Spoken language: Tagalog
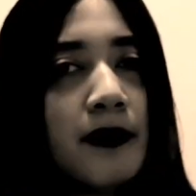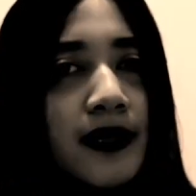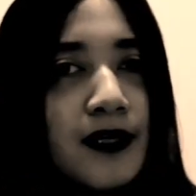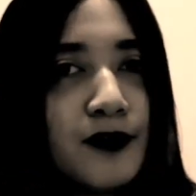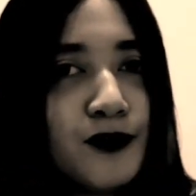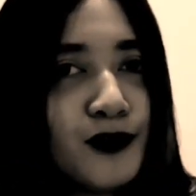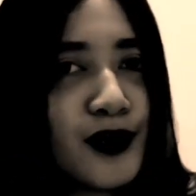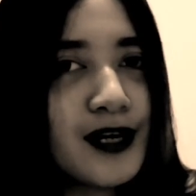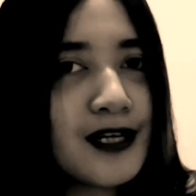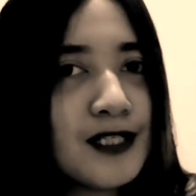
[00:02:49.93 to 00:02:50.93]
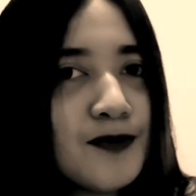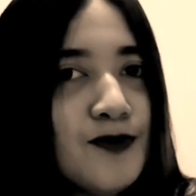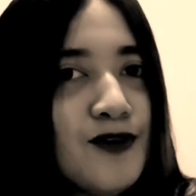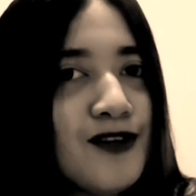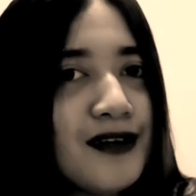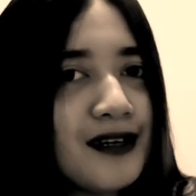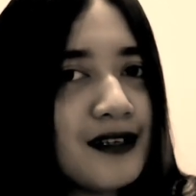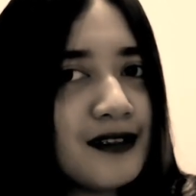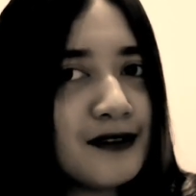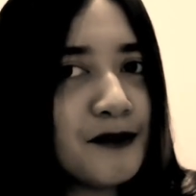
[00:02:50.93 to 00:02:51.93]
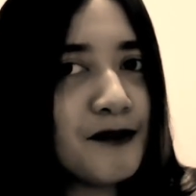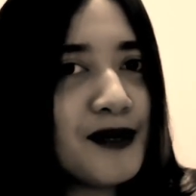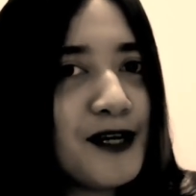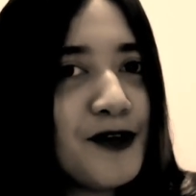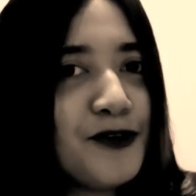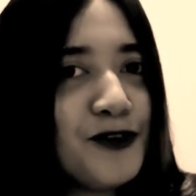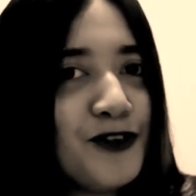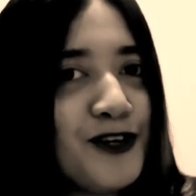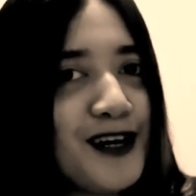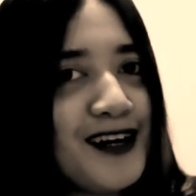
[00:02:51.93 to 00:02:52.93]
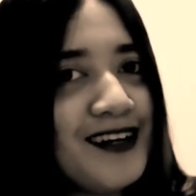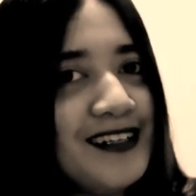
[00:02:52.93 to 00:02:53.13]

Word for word: Parang yung X mo lang, napaikot ka.